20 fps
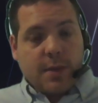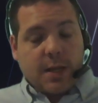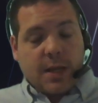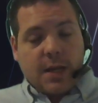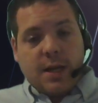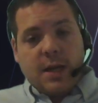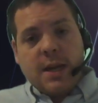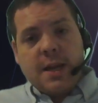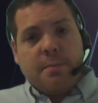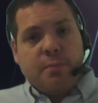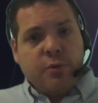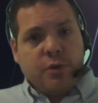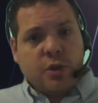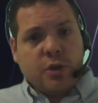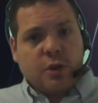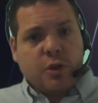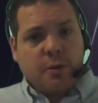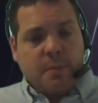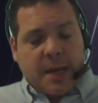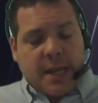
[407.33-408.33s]
Il y a plusieurs
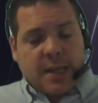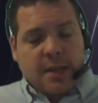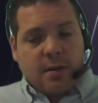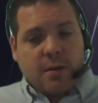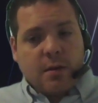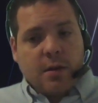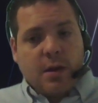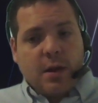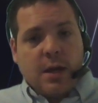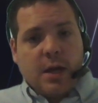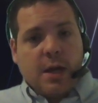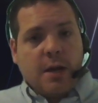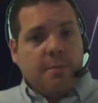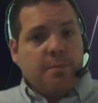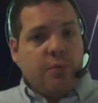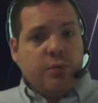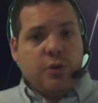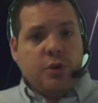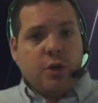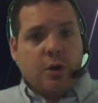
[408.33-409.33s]
semaines,
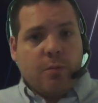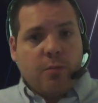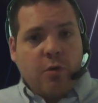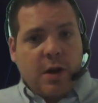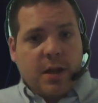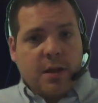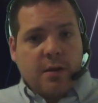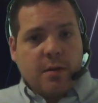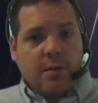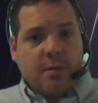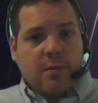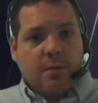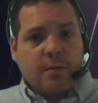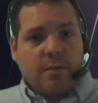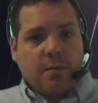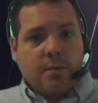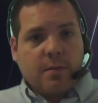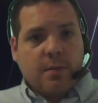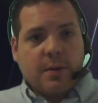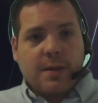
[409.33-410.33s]
plusieurs mois,
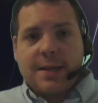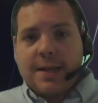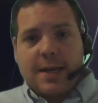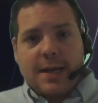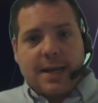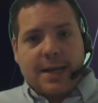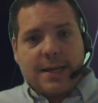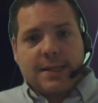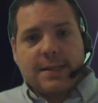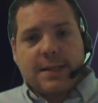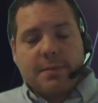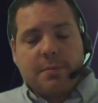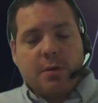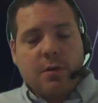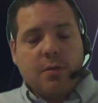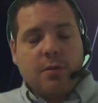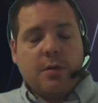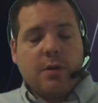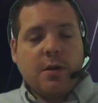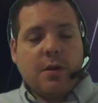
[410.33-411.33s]
très récemment,
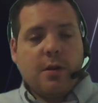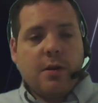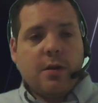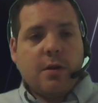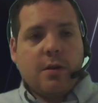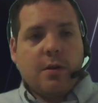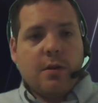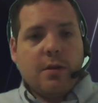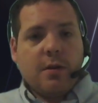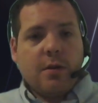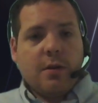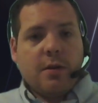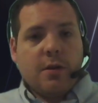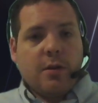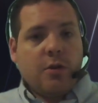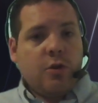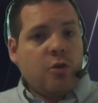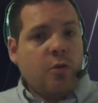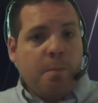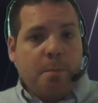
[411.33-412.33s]

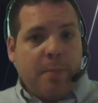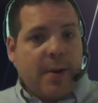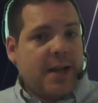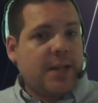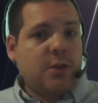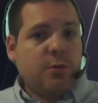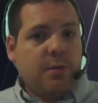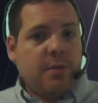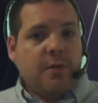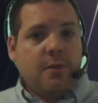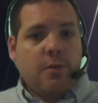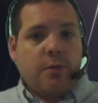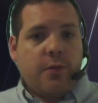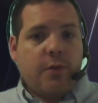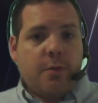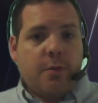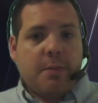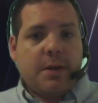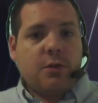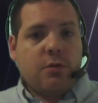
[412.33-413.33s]
n'ont pas suivi de
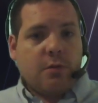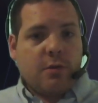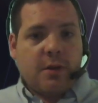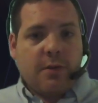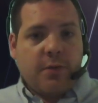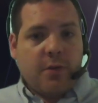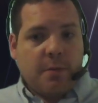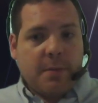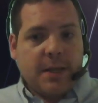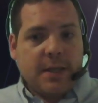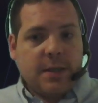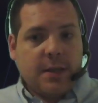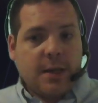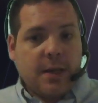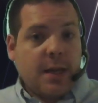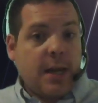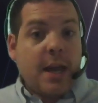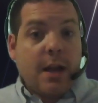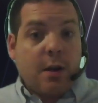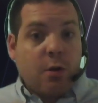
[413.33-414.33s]
formation en
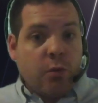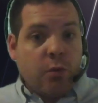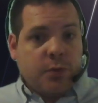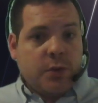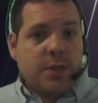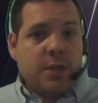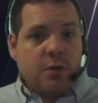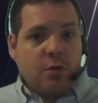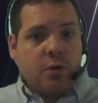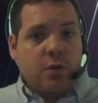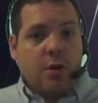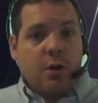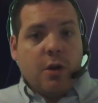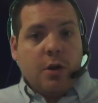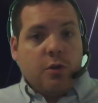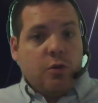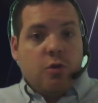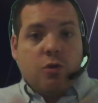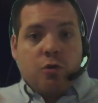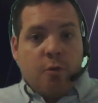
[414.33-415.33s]
informatique et continuent
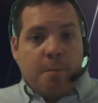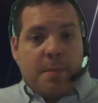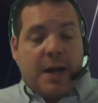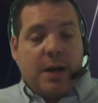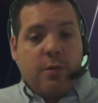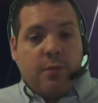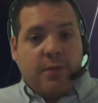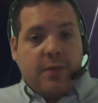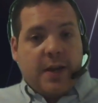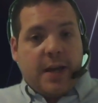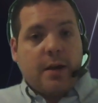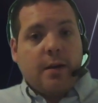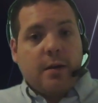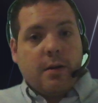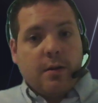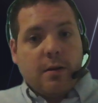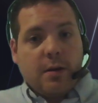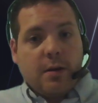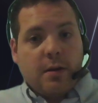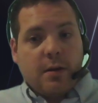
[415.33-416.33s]
de ne pas le faire.
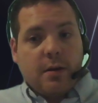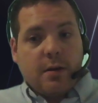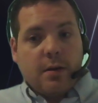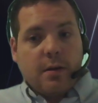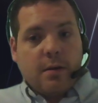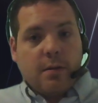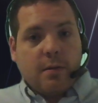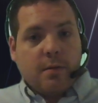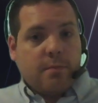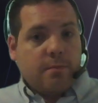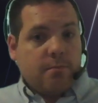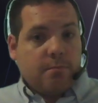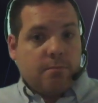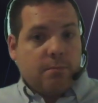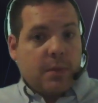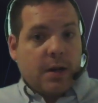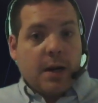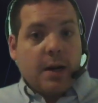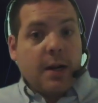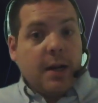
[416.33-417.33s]

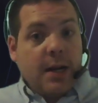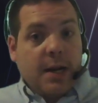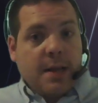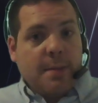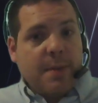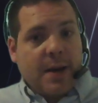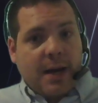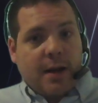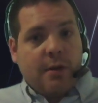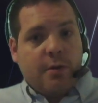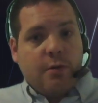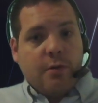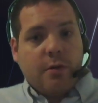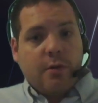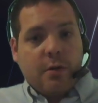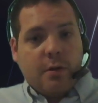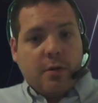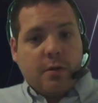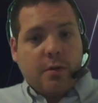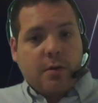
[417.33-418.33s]
Libre à eux.
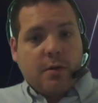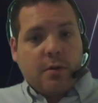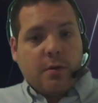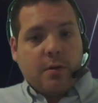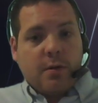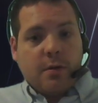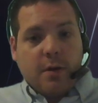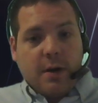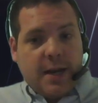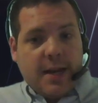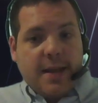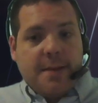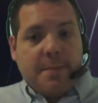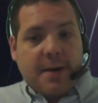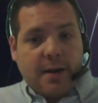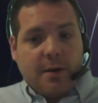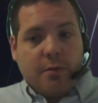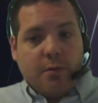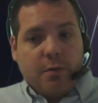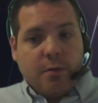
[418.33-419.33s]

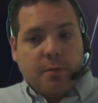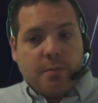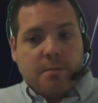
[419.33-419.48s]
Libre à eux.